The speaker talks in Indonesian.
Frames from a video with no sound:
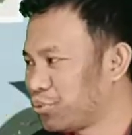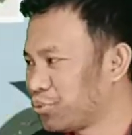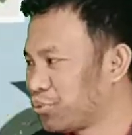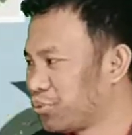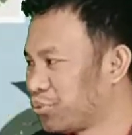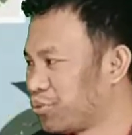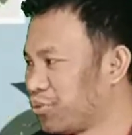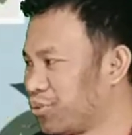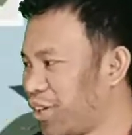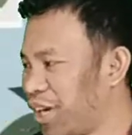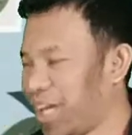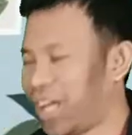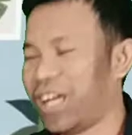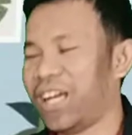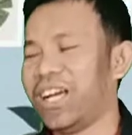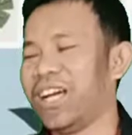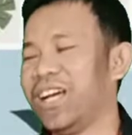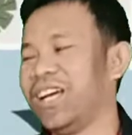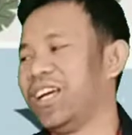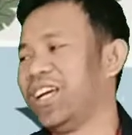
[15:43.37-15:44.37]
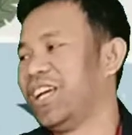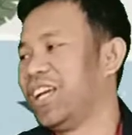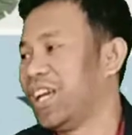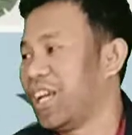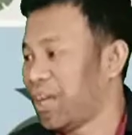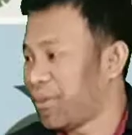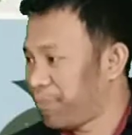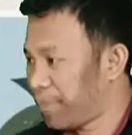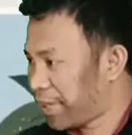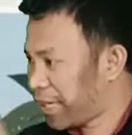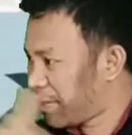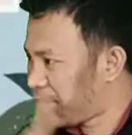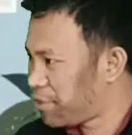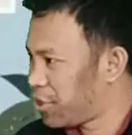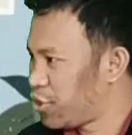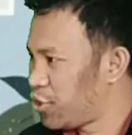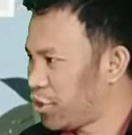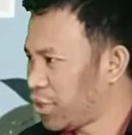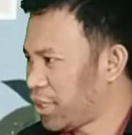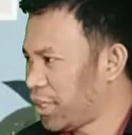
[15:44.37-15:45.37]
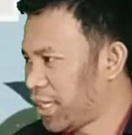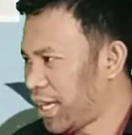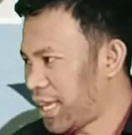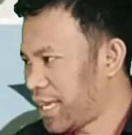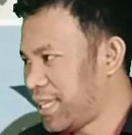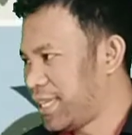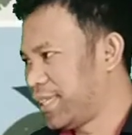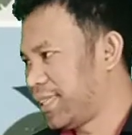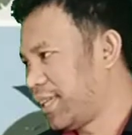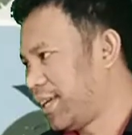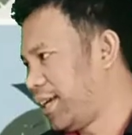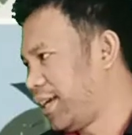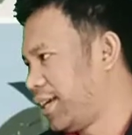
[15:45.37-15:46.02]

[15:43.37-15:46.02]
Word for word: Oh. Ah, pernah mencuri nggak Lita?